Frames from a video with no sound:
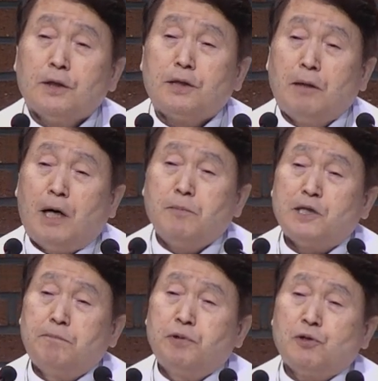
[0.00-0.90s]
제 마음
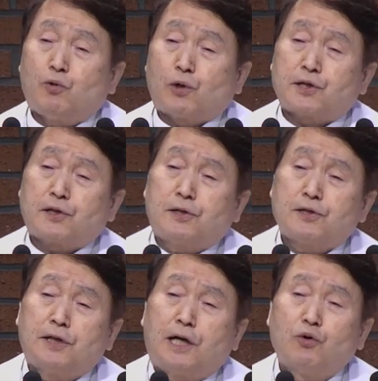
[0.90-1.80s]
깊은 곳에서
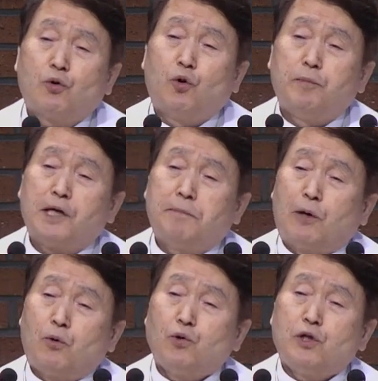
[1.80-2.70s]
터져 나오는 고백이
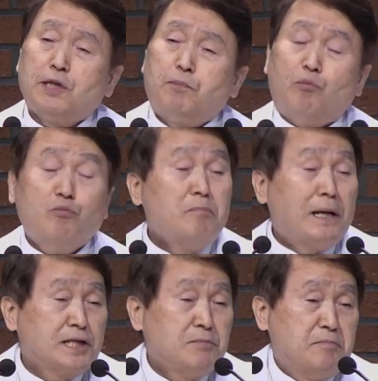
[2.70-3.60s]
바로 오늘 이 본문
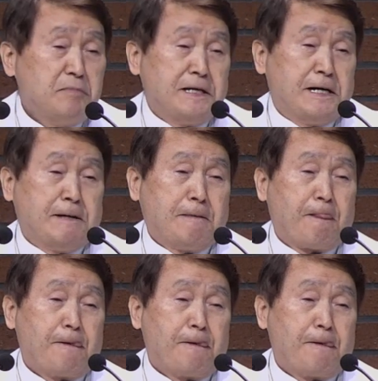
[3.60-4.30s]
말씀입니다.